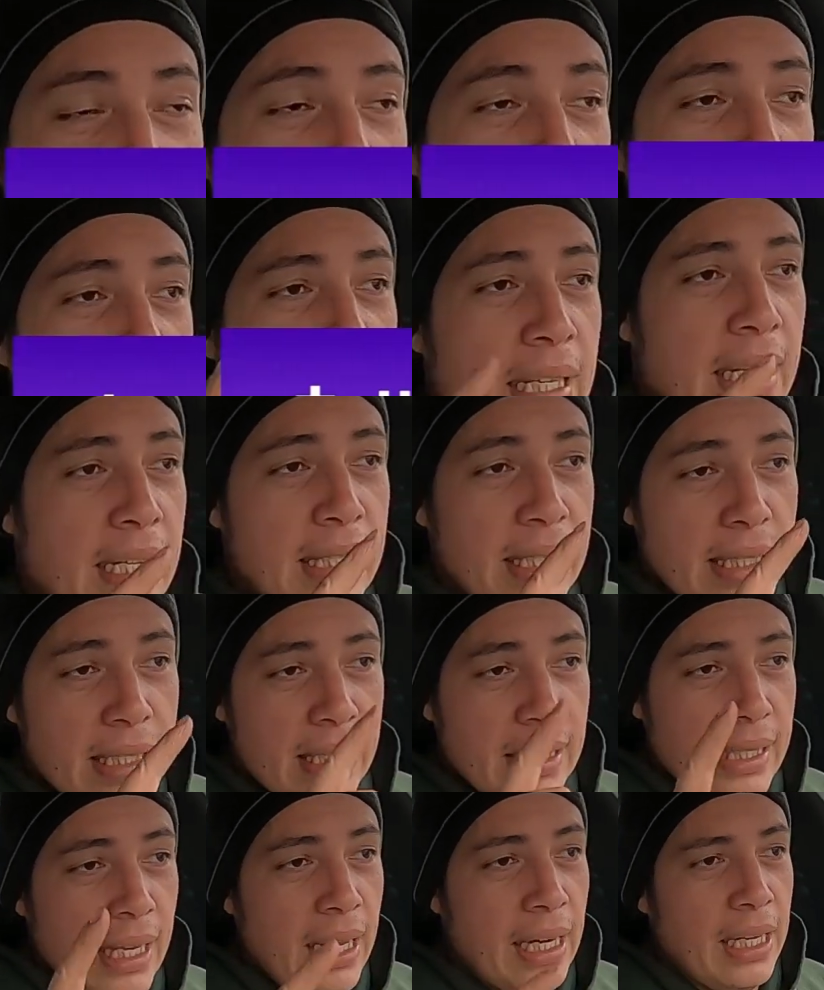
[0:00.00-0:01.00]
es
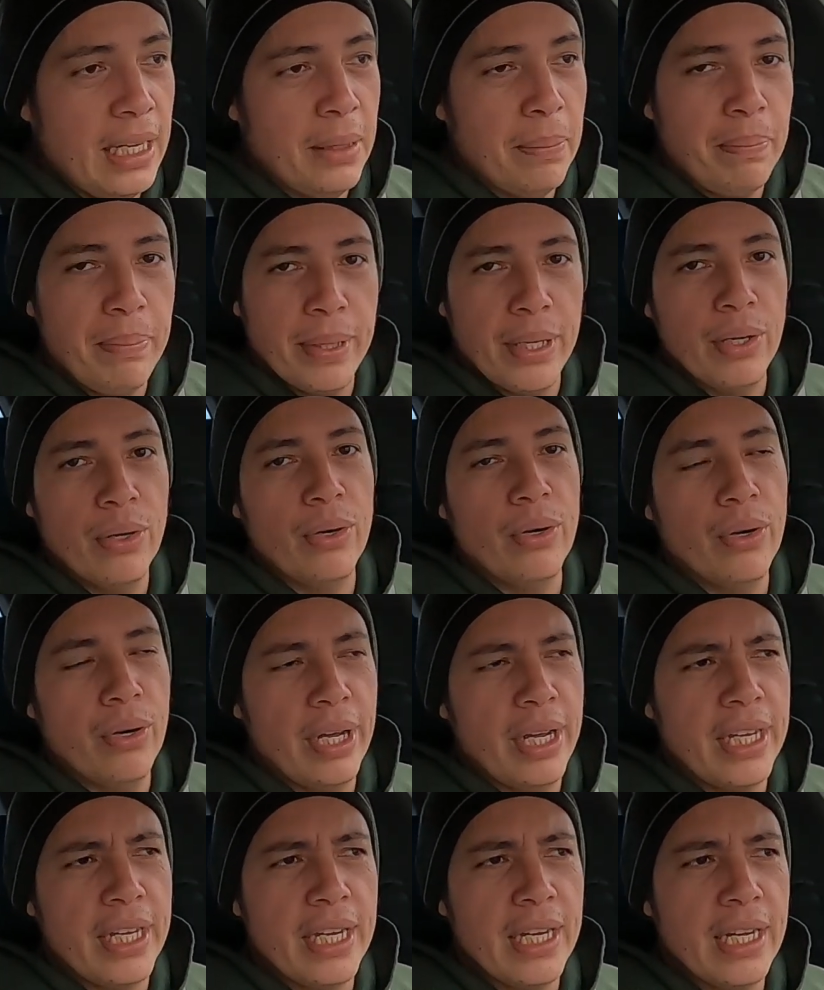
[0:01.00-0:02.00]
Cele,
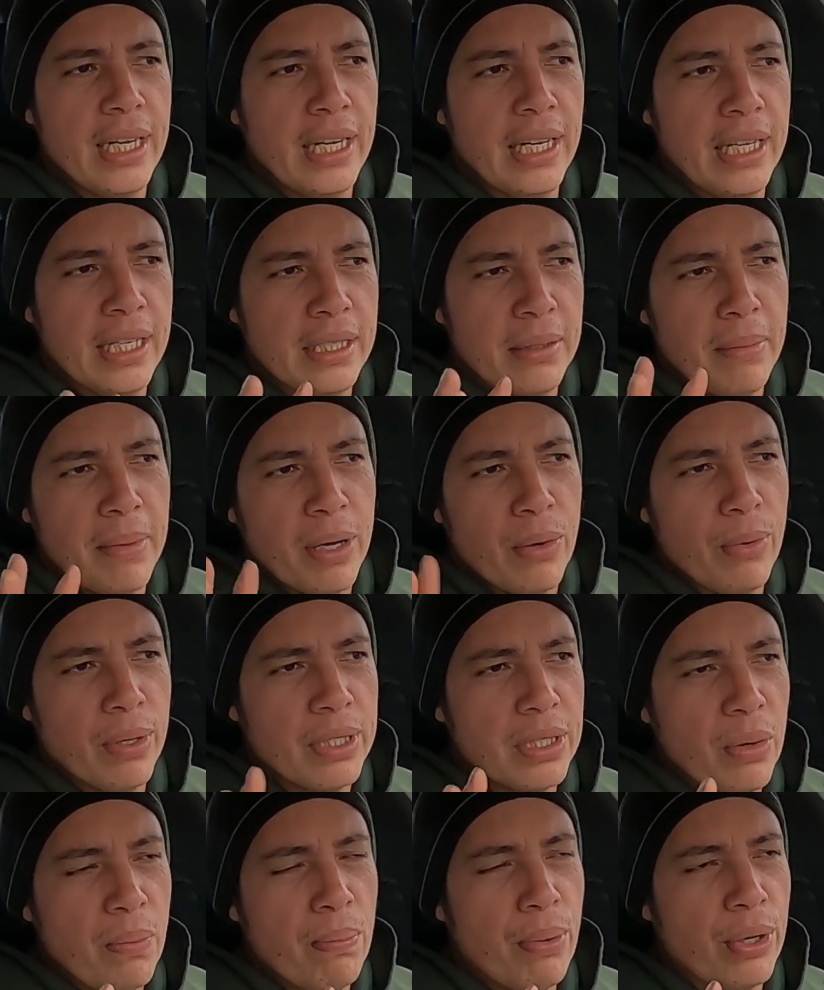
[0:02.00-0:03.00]
pero en inglés me
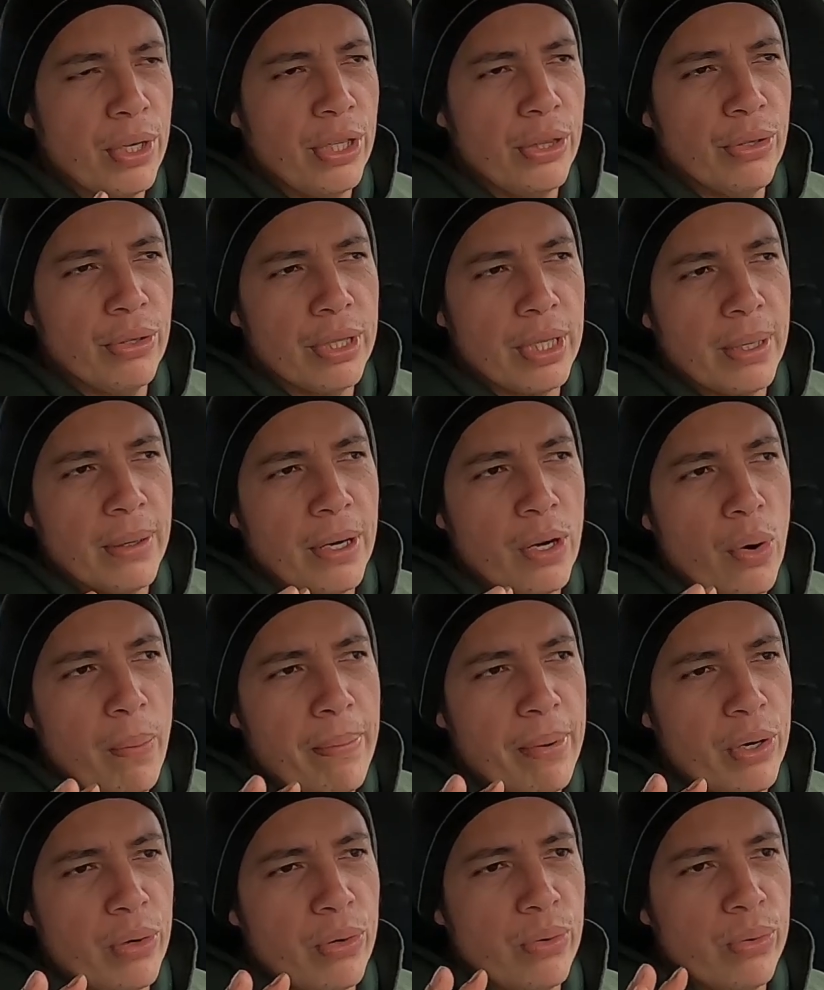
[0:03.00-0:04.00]
cuesta un poquito
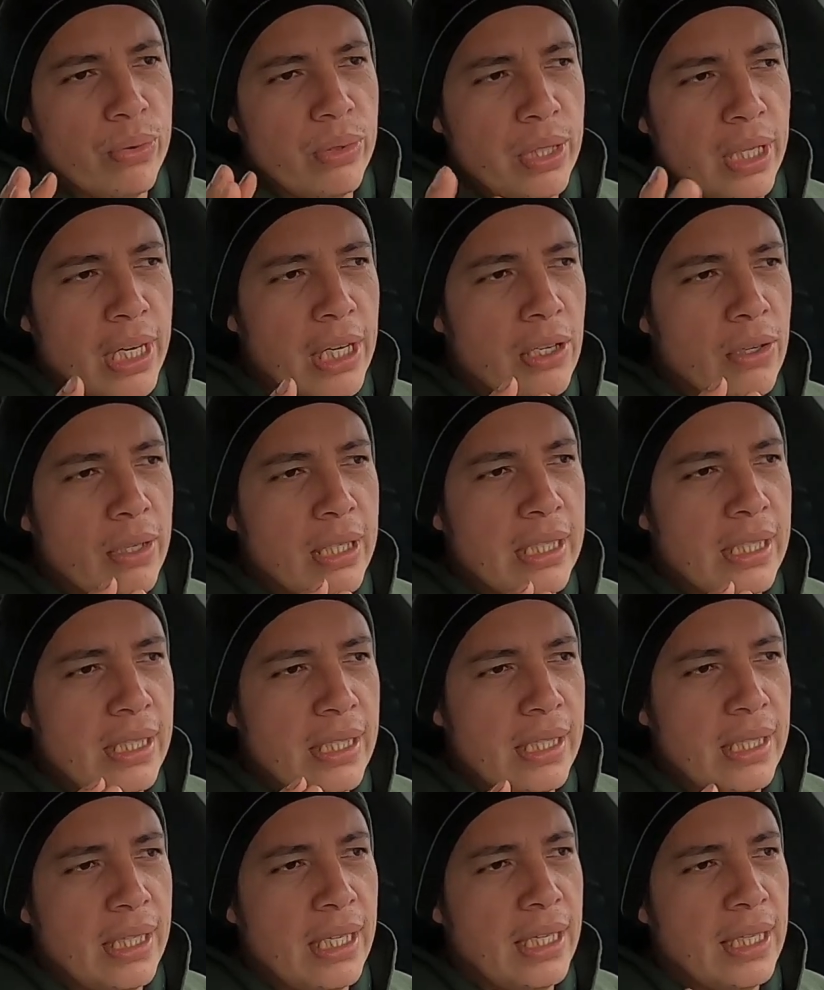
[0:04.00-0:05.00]
trabajo pronunciarlo, es
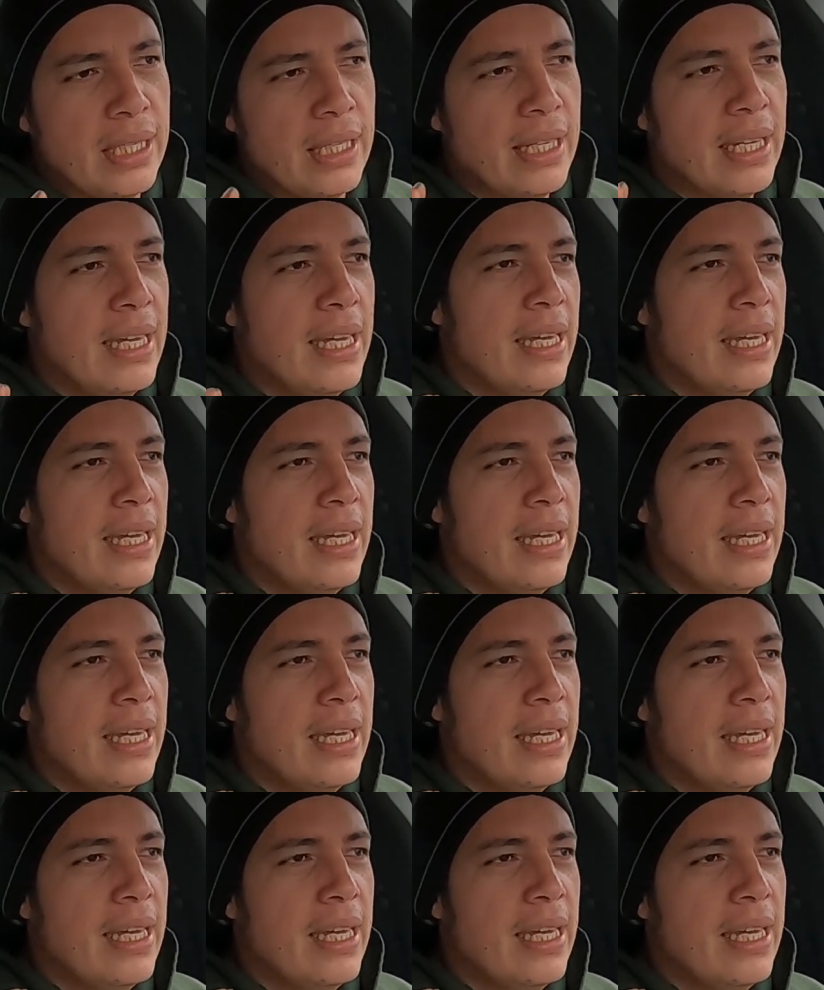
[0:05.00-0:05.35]
sí.